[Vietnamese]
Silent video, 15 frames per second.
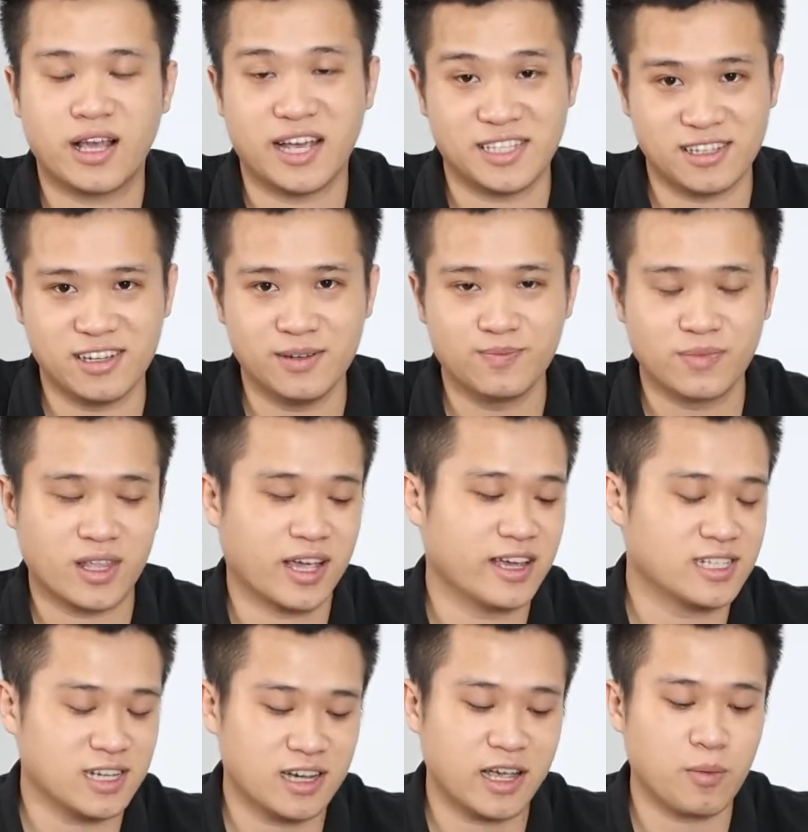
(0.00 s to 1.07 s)
ngày xưa
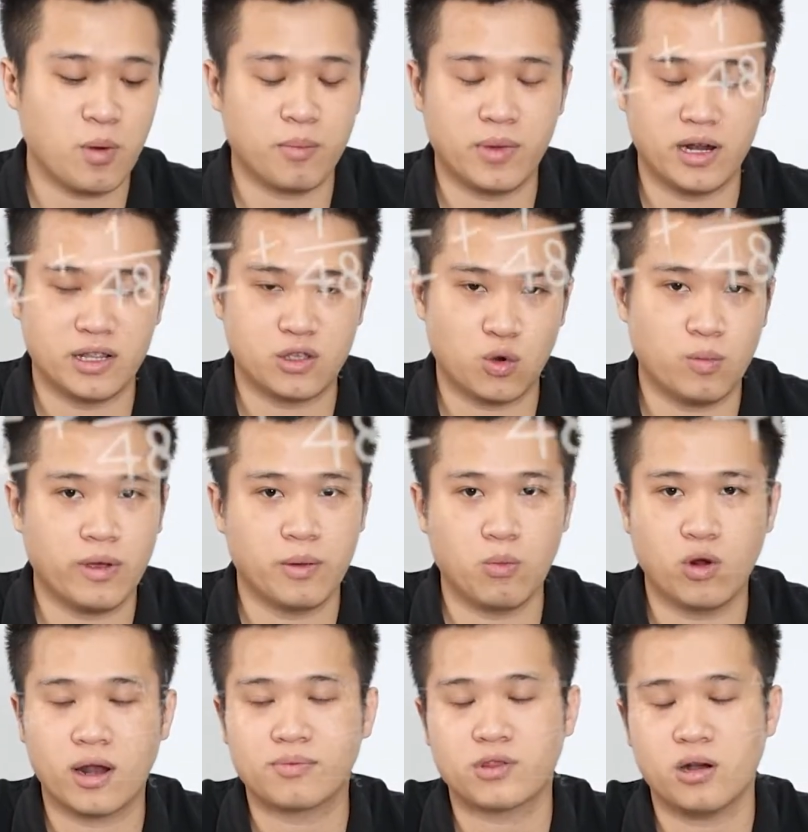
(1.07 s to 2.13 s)
ngày xưa khi mà mình chuẩn bị
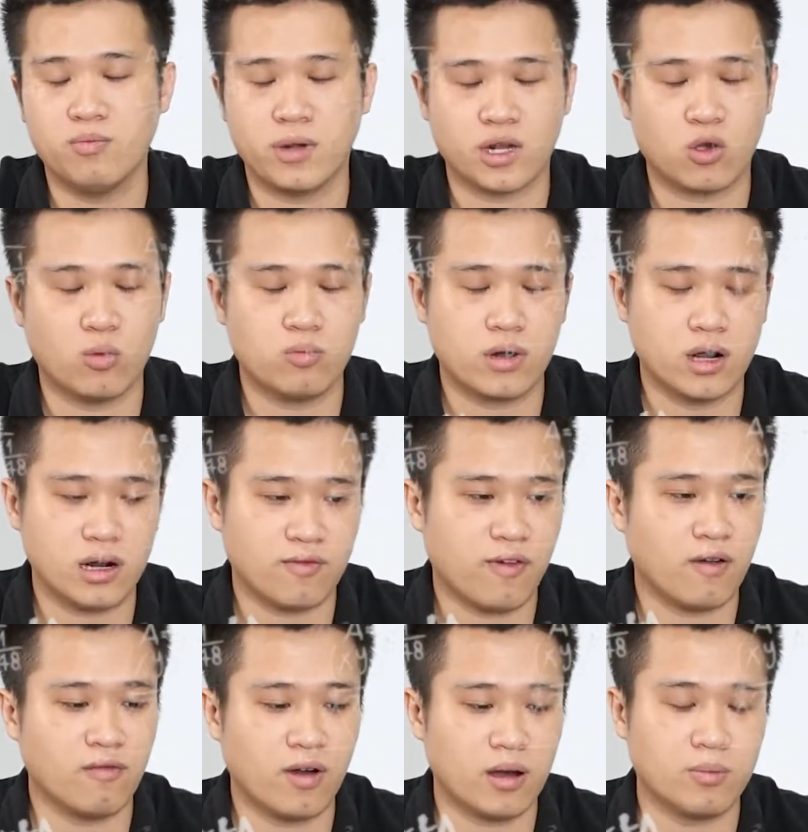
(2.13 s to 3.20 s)
mua laptop mình cũng rất là
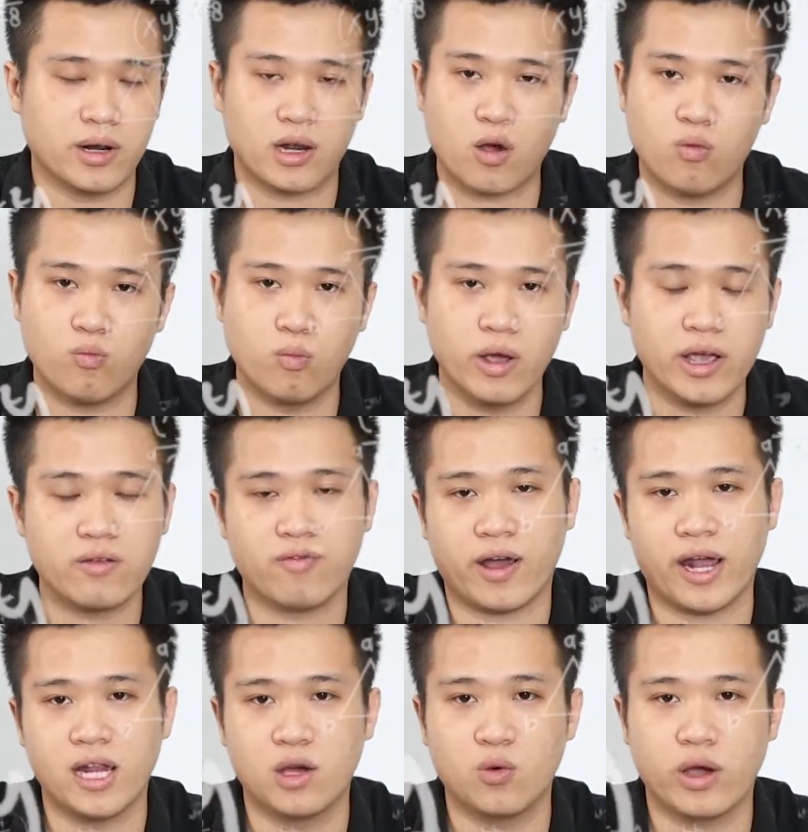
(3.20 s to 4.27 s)
phân vân mình không biết
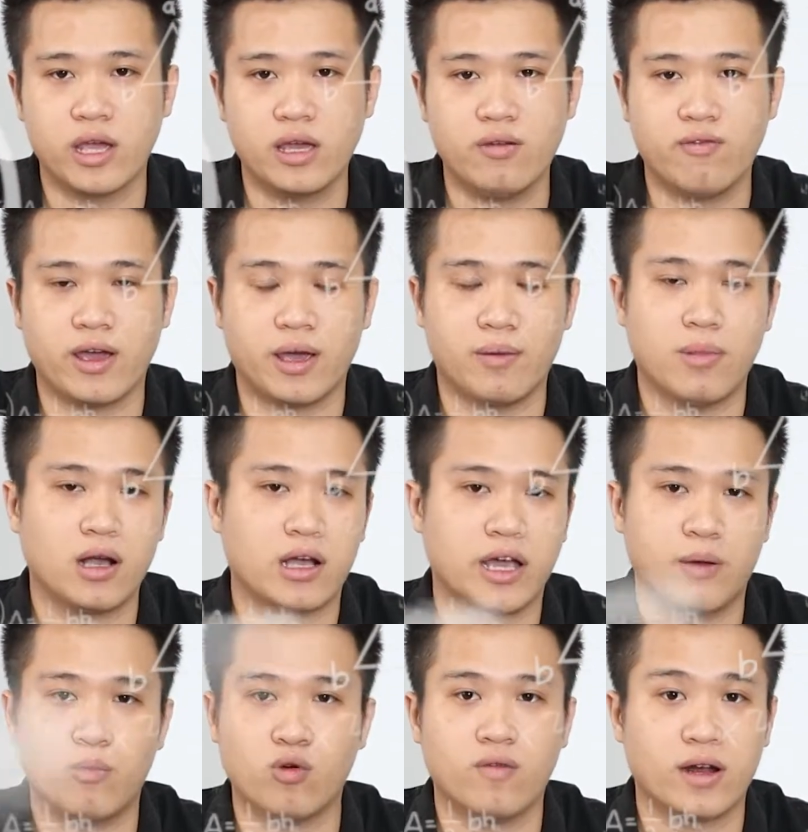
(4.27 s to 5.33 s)
phải lưu ý về bất
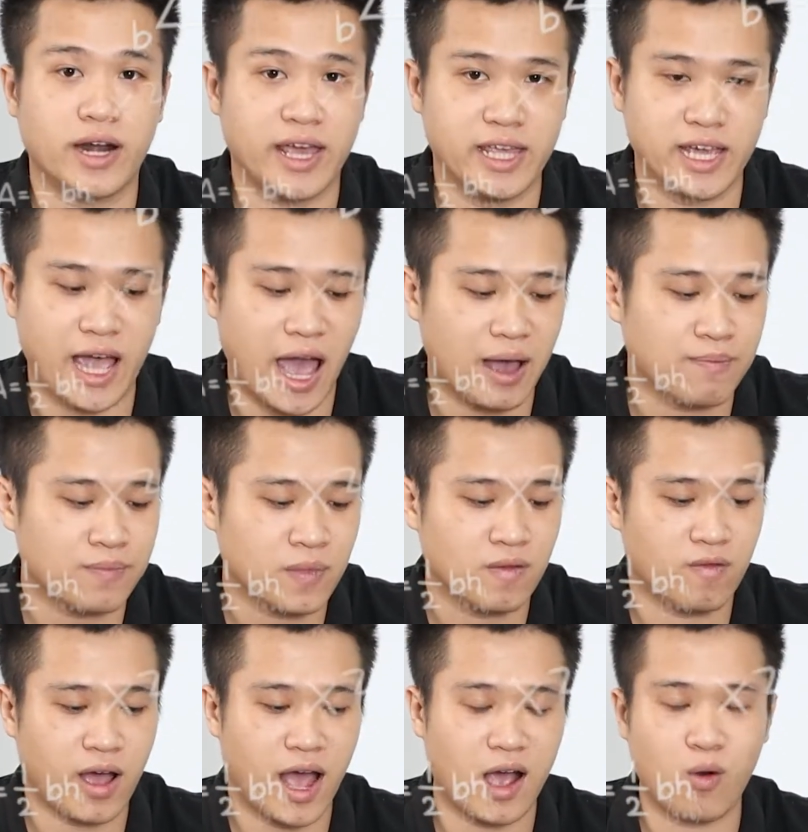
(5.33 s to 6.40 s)
kỳ một vấn đề gì cả
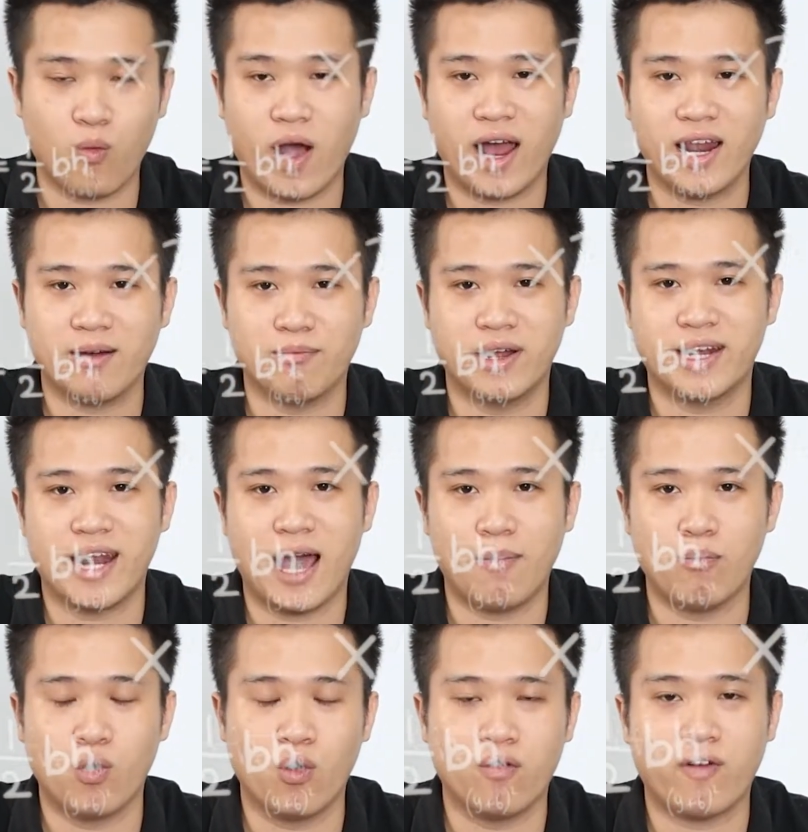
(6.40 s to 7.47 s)
và hậu quả là mình đã
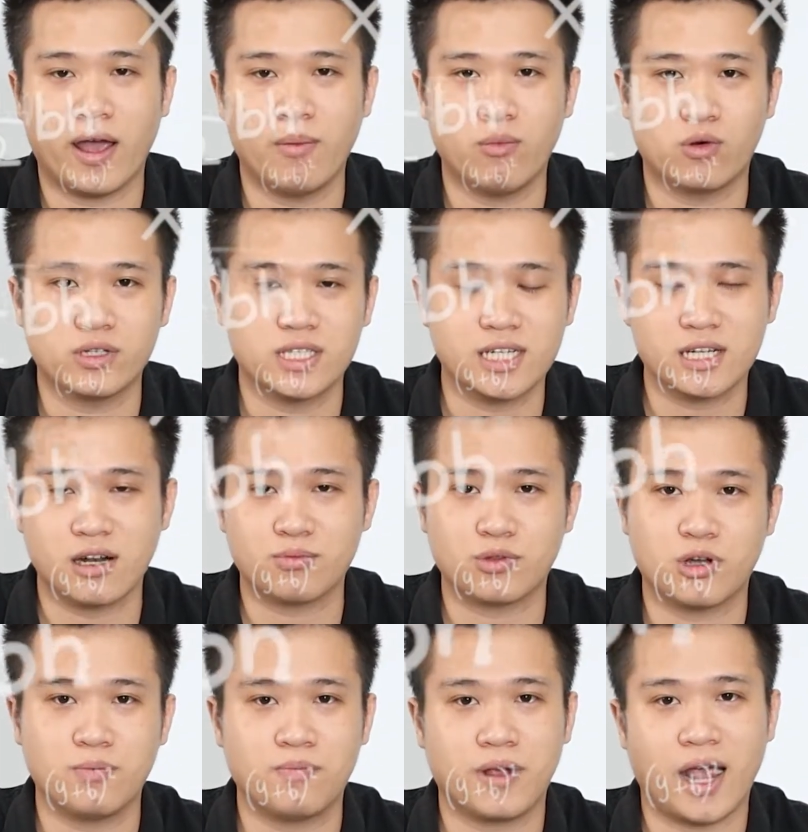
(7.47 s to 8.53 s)
mua phải một cái chiếc
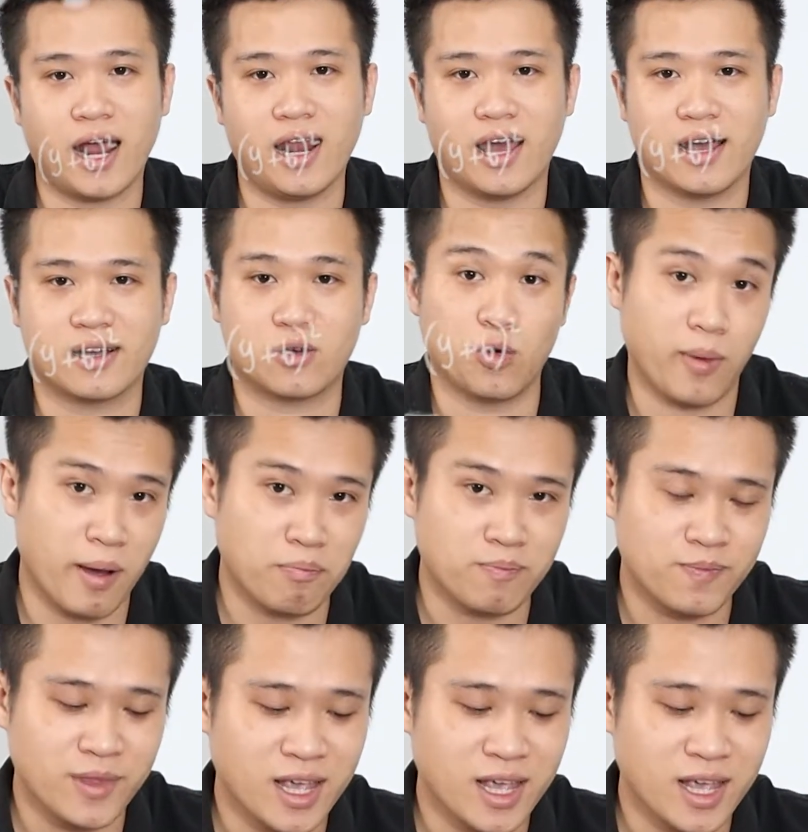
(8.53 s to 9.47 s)
laptop khá là cùi bắp